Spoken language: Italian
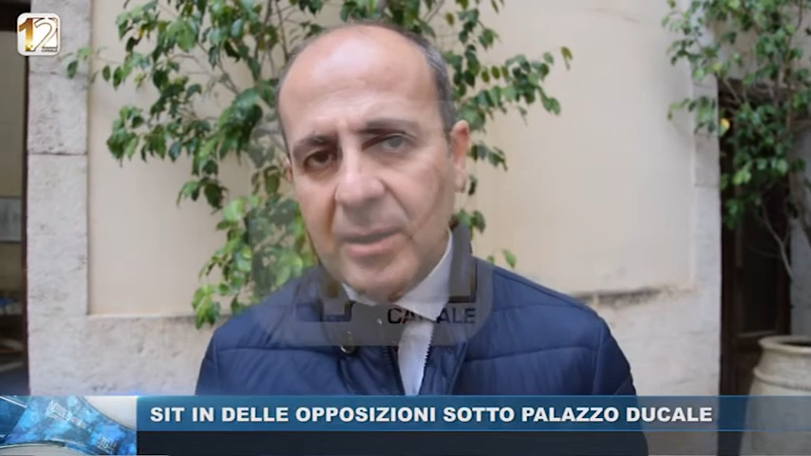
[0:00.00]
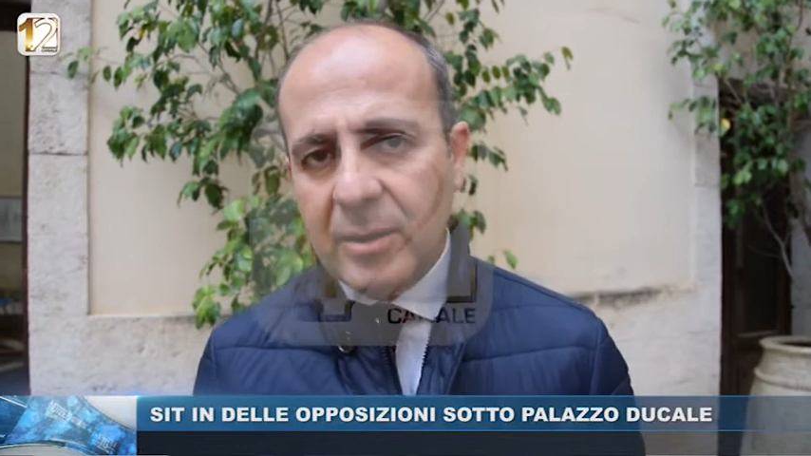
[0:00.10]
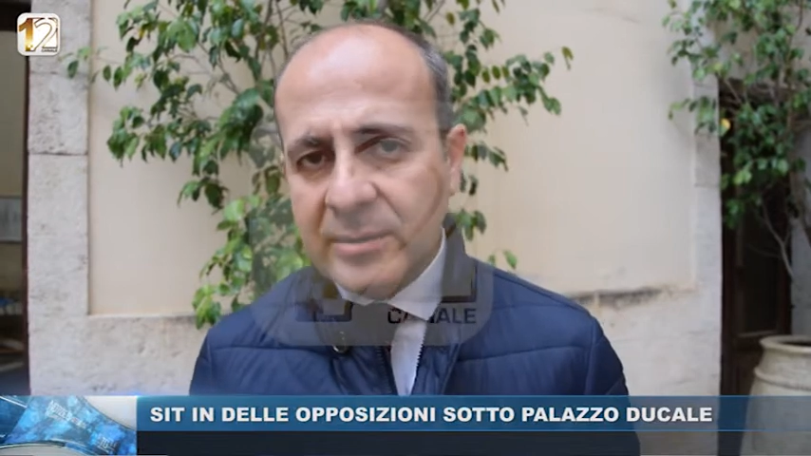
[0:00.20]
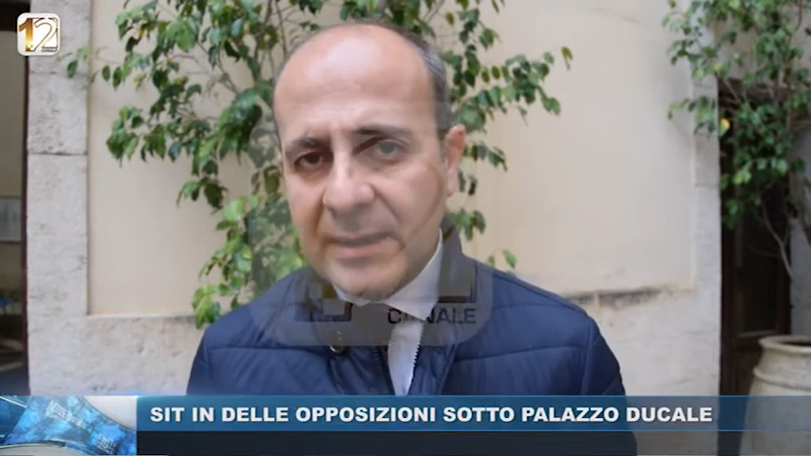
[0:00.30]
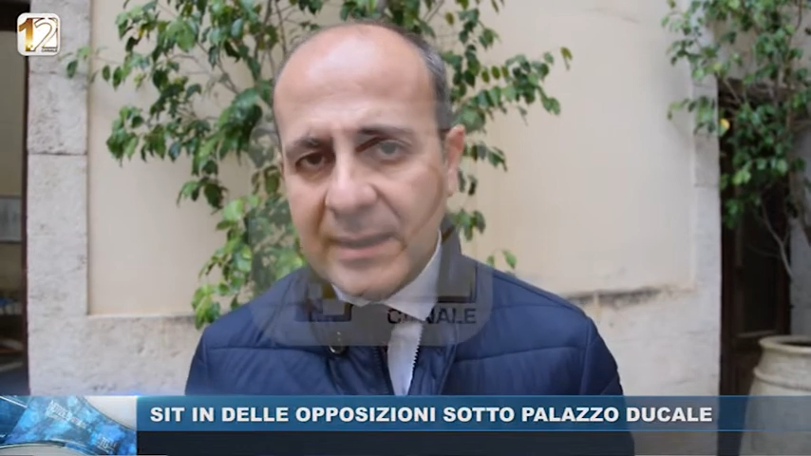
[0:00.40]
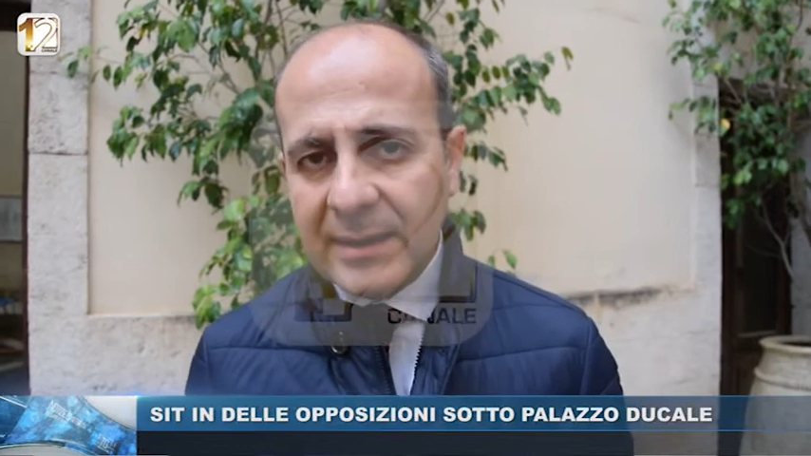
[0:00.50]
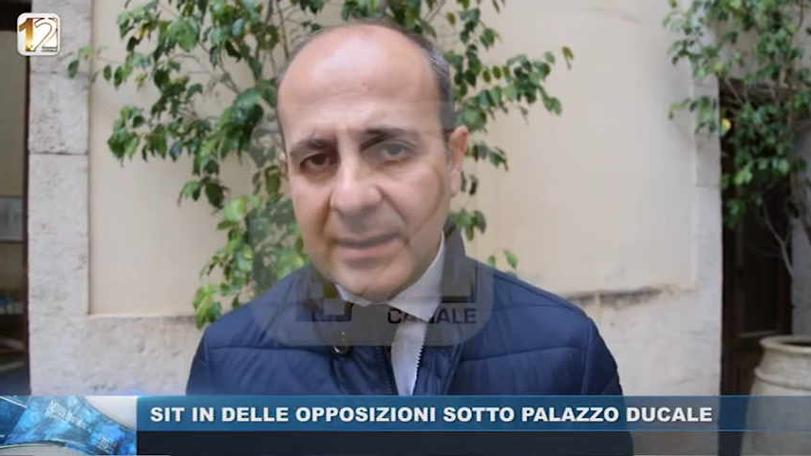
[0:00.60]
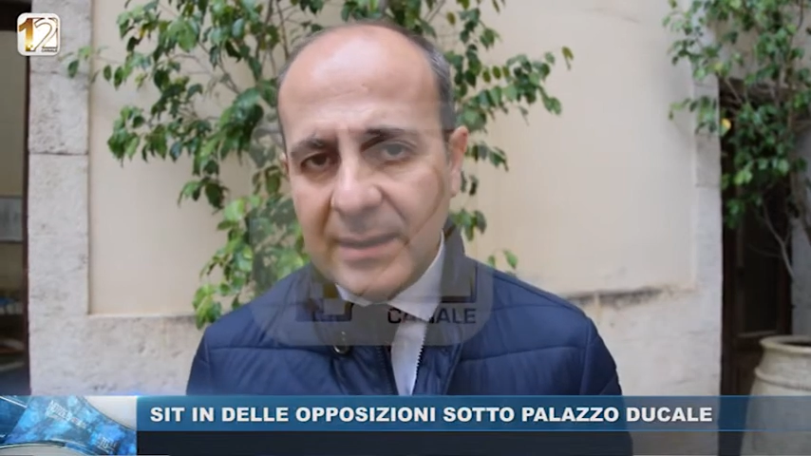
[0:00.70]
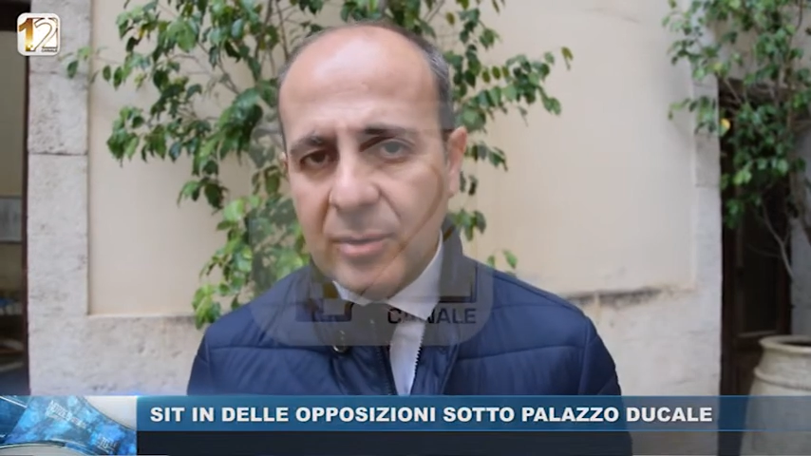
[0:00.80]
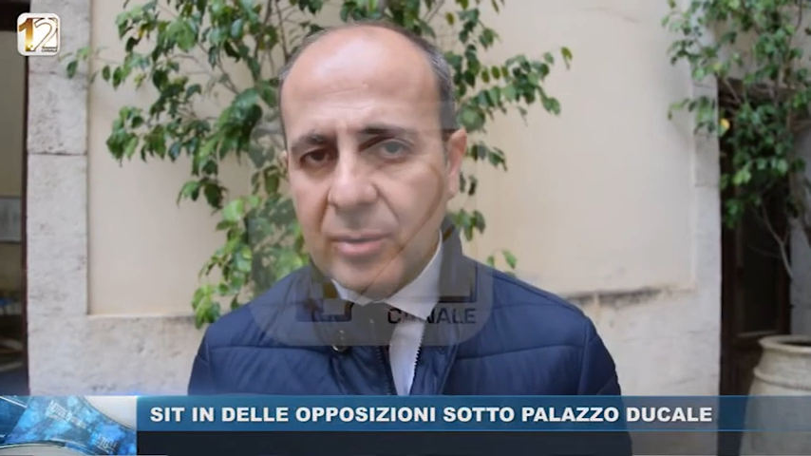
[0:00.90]
oltre che
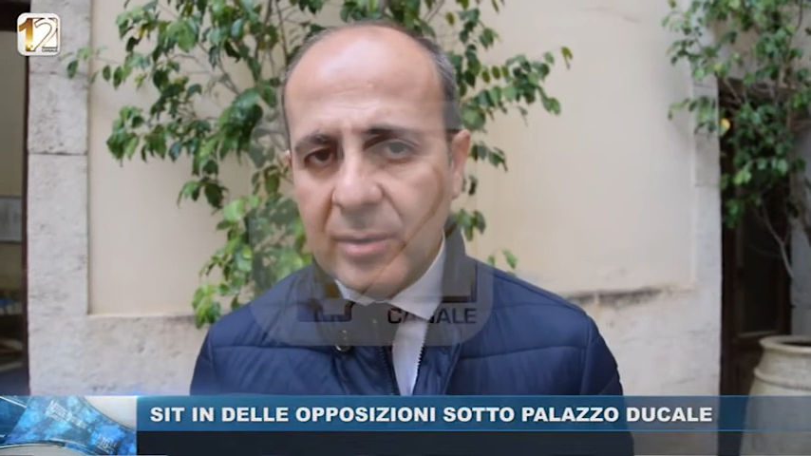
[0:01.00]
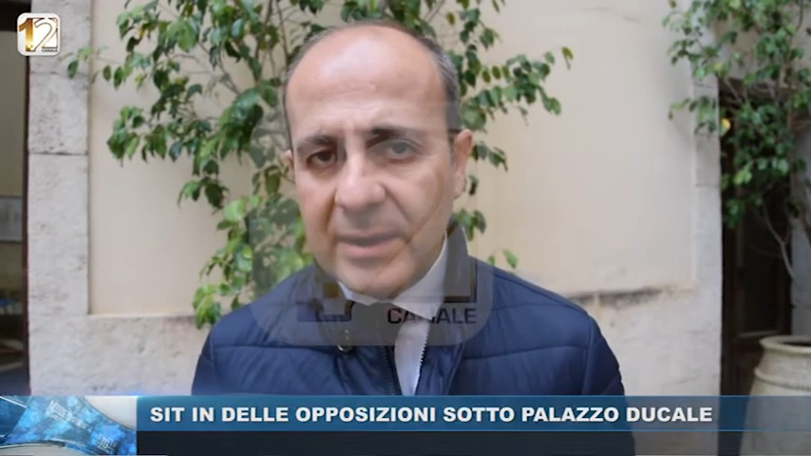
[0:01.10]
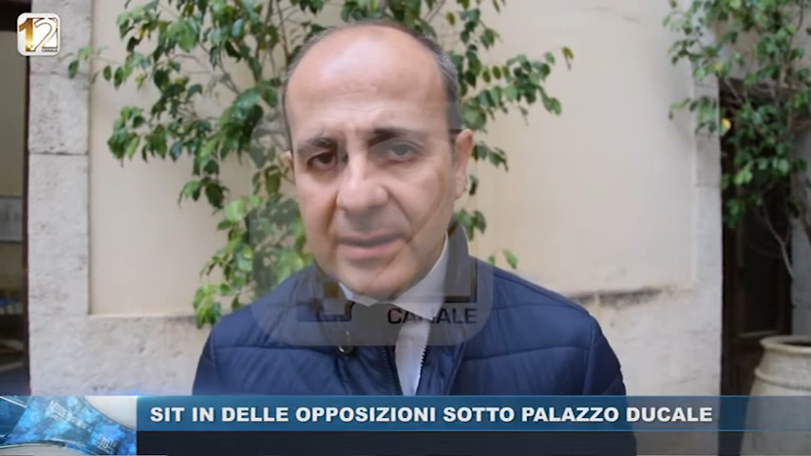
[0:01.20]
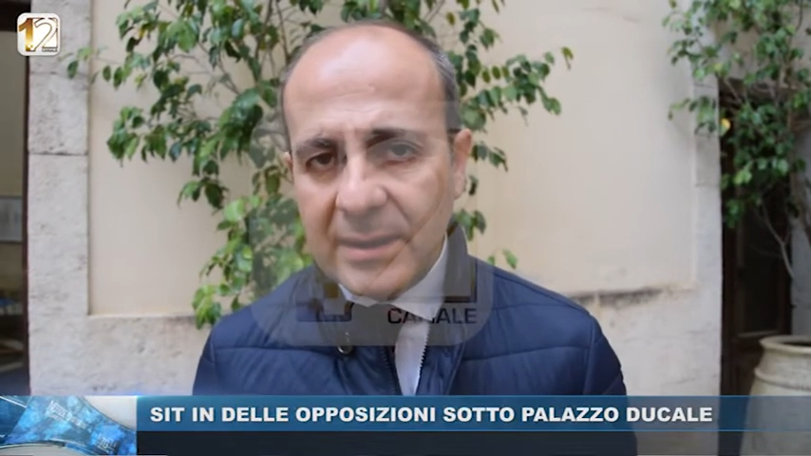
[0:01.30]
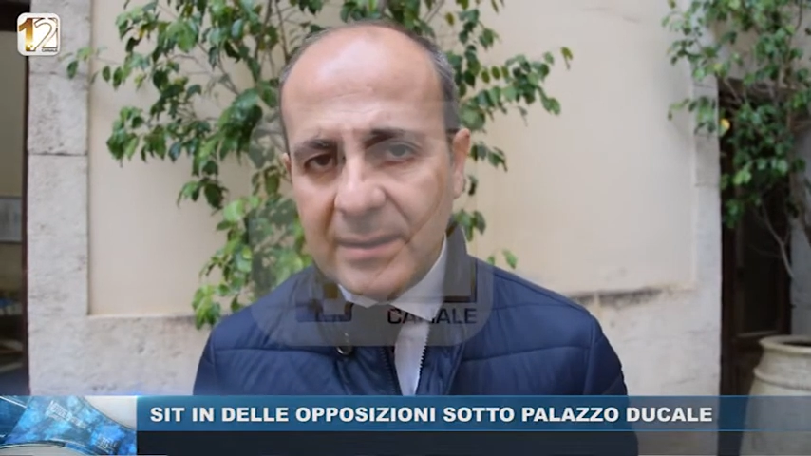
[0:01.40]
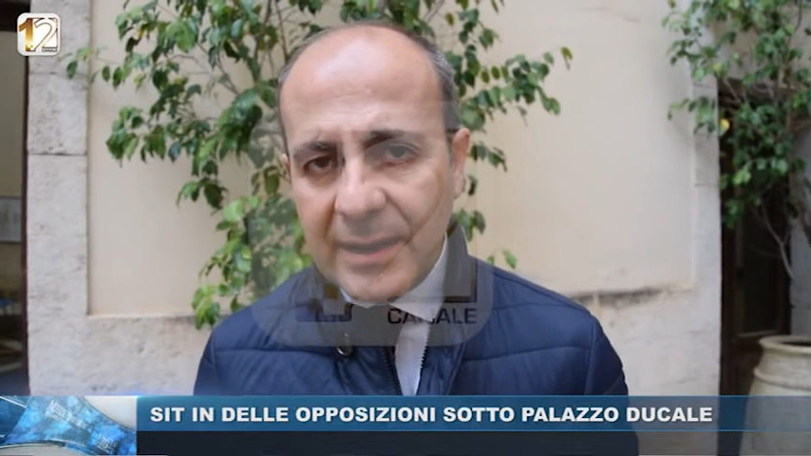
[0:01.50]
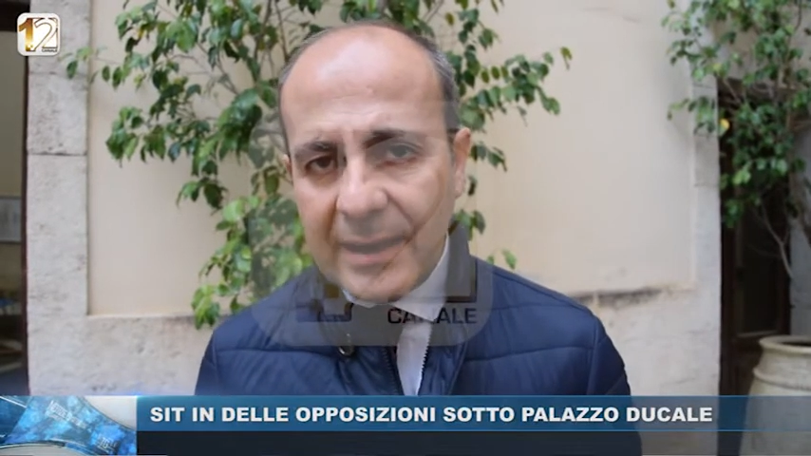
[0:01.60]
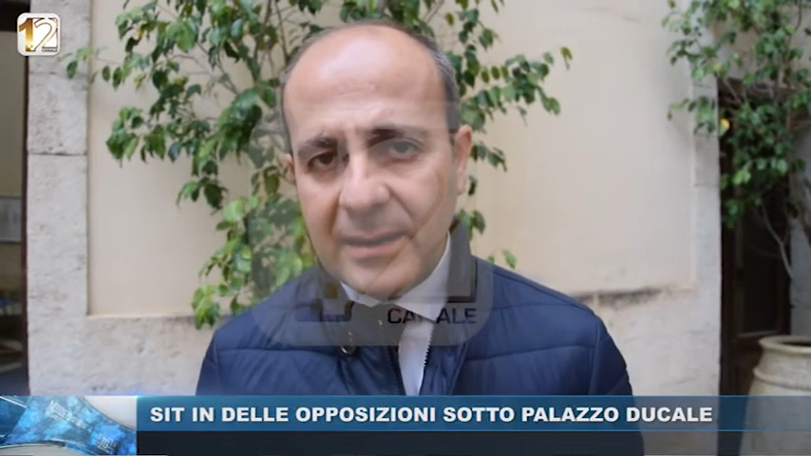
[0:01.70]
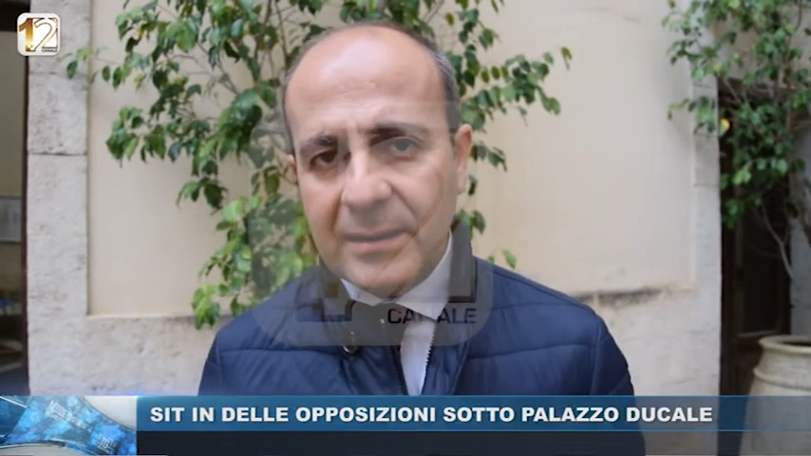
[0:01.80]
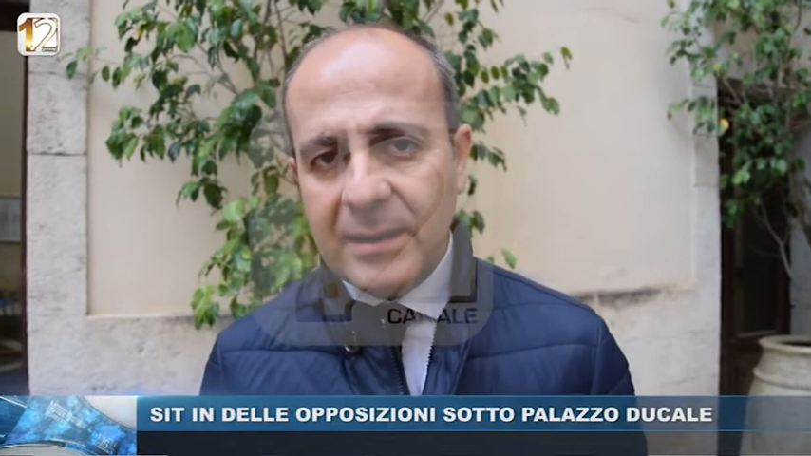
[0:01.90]
delle loro liti
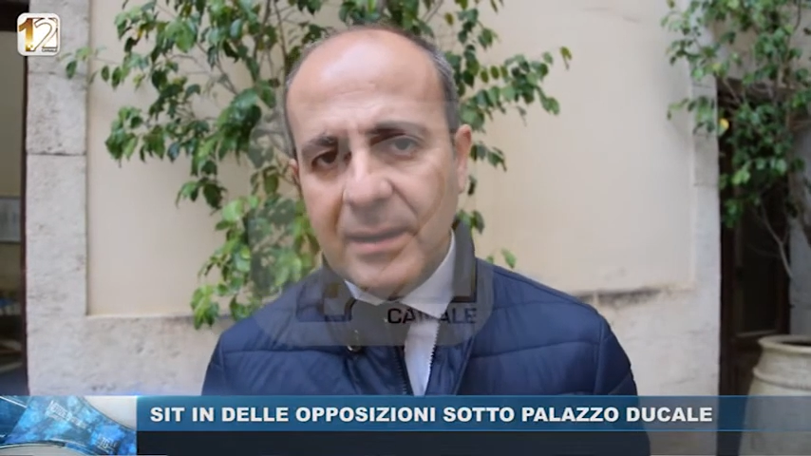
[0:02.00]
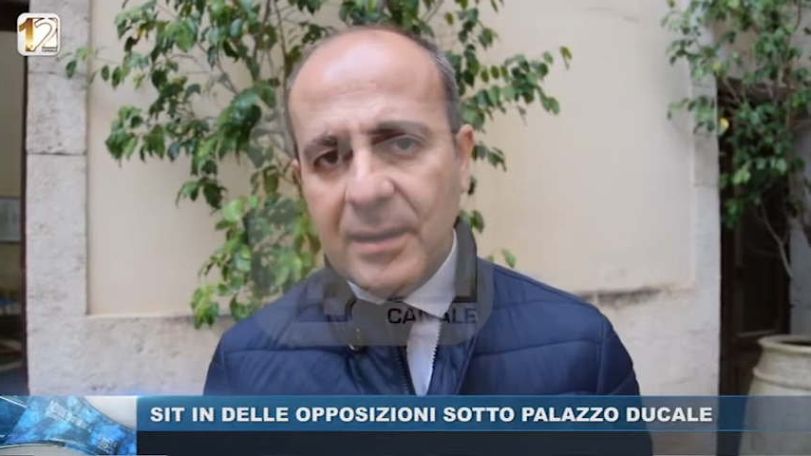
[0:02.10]
interne,